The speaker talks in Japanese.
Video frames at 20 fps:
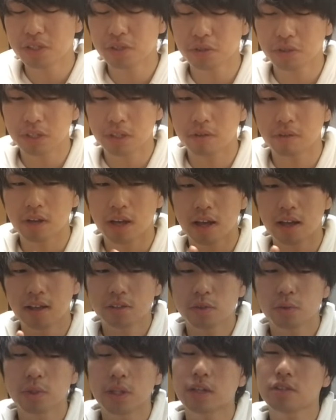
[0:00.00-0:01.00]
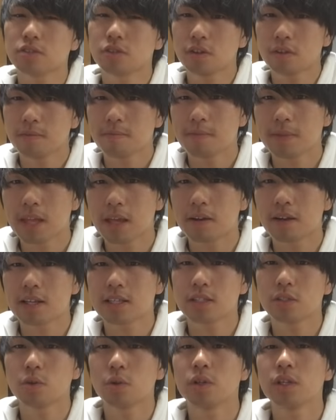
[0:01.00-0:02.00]
書っていうか承諾書みたいなのが
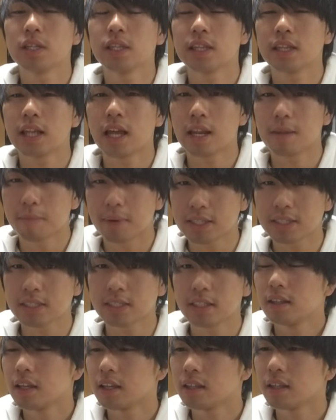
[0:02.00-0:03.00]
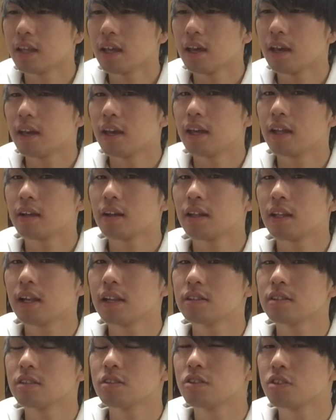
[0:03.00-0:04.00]
必要になりますなんで、
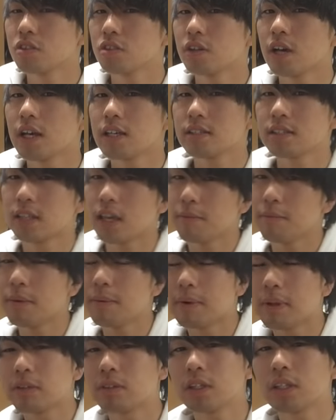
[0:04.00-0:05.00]
えー、必ず18歳未満の